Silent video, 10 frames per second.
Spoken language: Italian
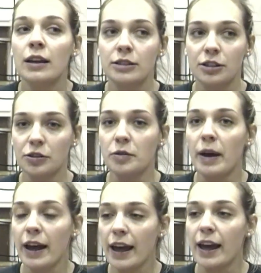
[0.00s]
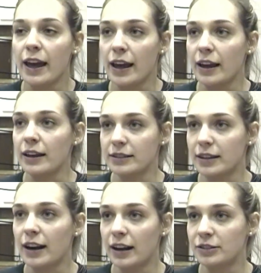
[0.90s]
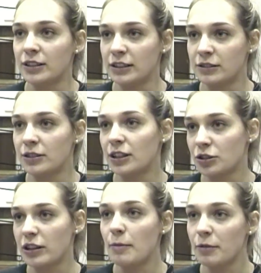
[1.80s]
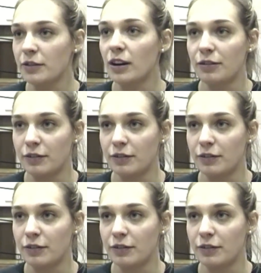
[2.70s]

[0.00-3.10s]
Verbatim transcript: secondo me È sarà, ce la, ce la giochiamo fino alla